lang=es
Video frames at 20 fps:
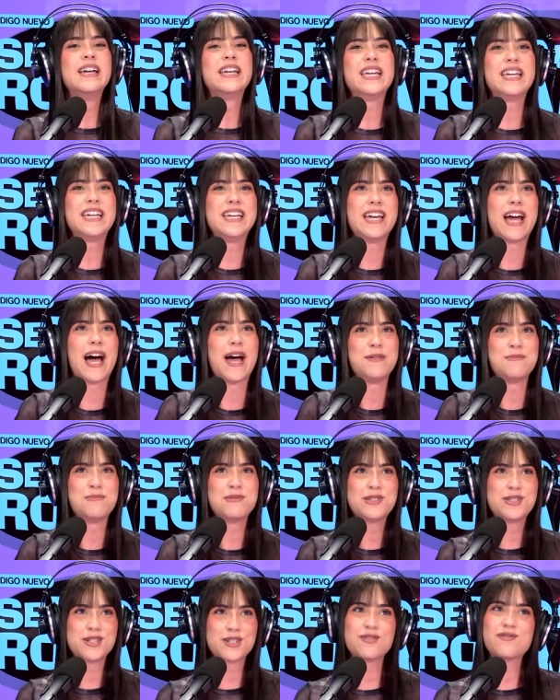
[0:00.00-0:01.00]
Y hay
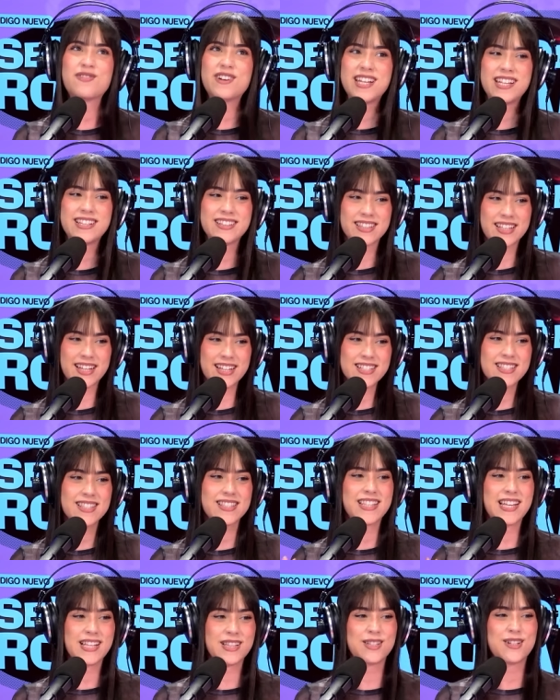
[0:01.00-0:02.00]
muchos frentes
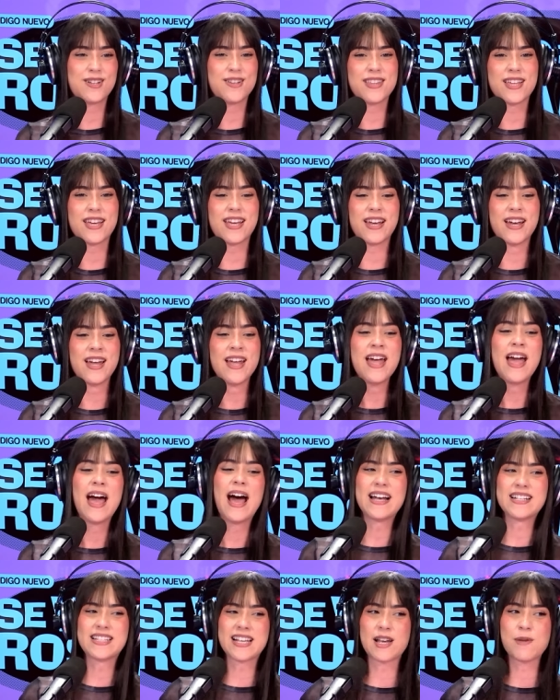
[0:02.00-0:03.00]
dentro de
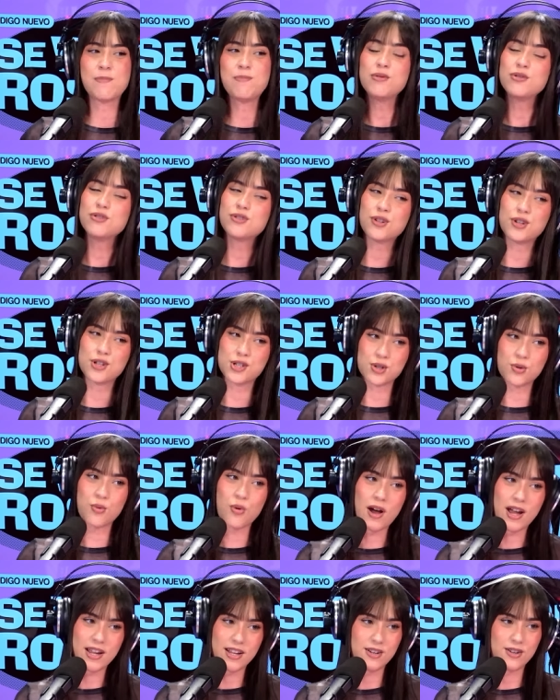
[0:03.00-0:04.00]
hasta qué punto es
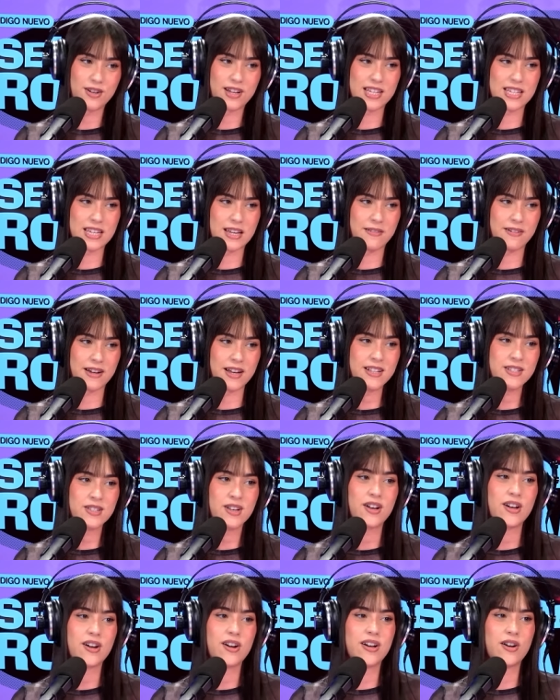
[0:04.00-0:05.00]
guay lo que llevas
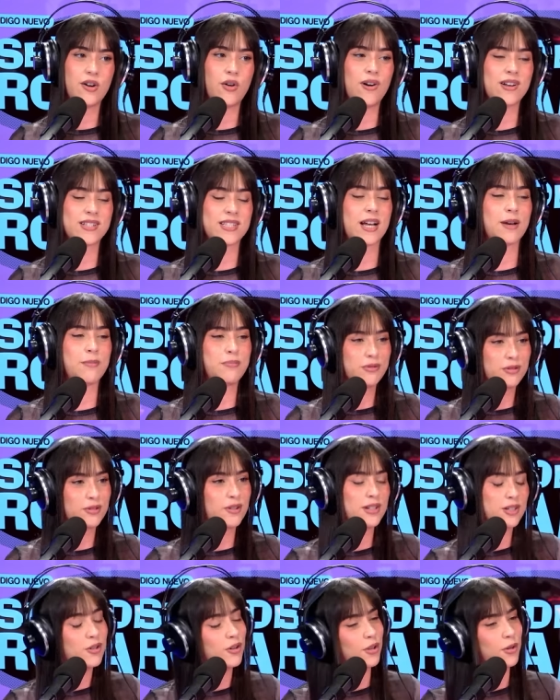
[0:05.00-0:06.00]
o hasta qué punto
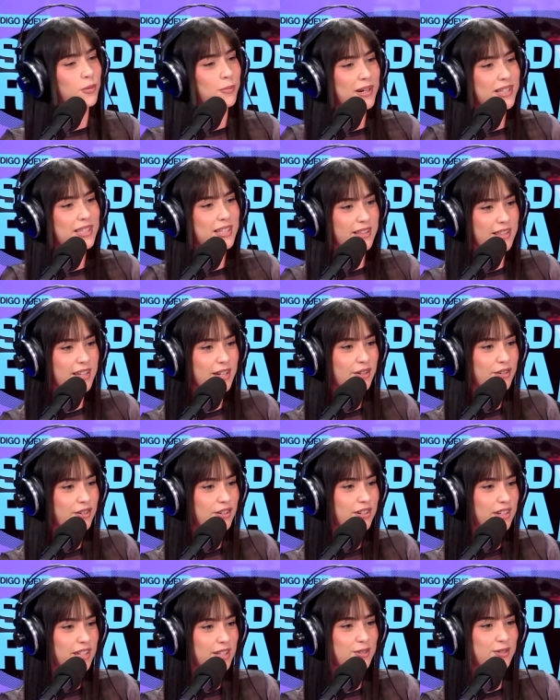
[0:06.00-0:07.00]
lo has cogido un
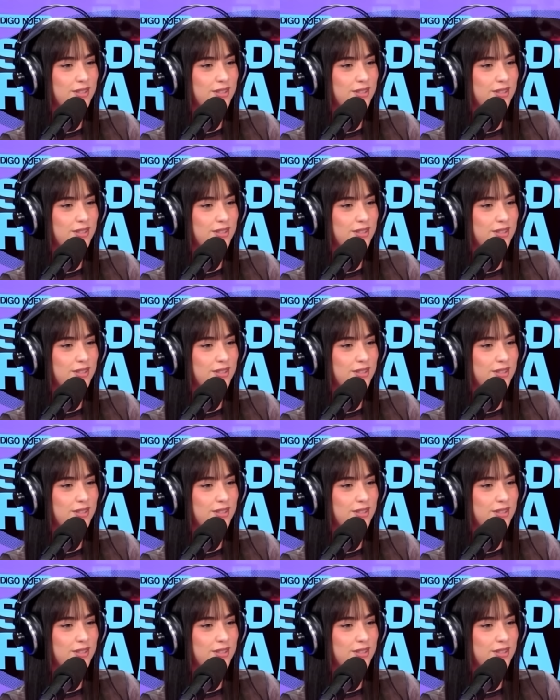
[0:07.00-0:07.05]
vertedero y